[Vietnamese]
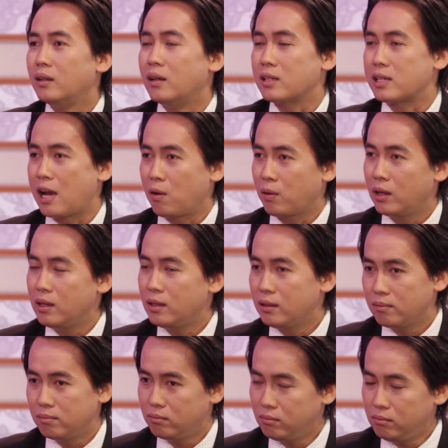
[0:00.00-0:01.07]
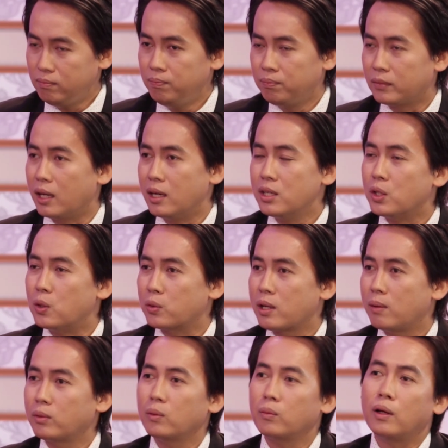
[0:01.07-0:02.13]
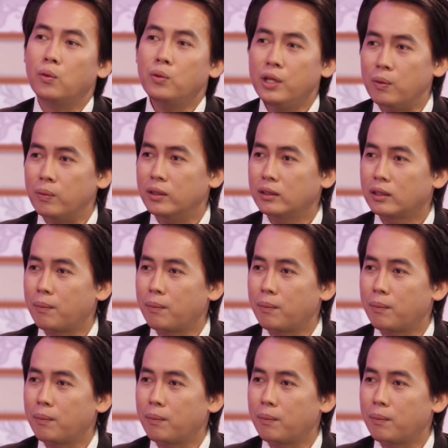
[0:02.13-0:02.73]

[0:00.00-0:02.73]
Uh, sau khi tỉnh rượu xong tôi uống nhiều nước